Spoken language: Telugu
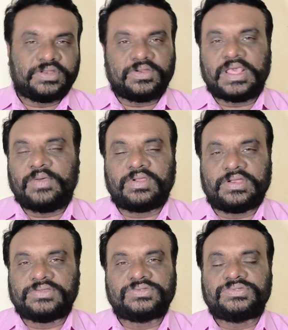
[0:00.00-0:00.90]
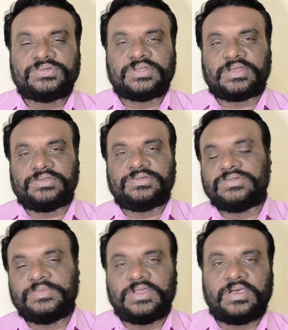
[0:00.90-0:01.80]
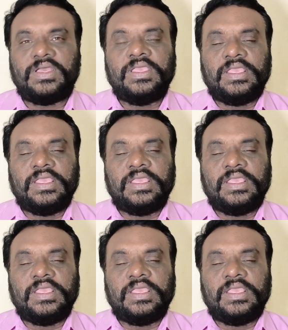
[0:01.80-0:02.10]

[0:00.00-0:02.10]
మీరు కూడా ఒకరిని చూసుంటారు యూట్యూబ్లో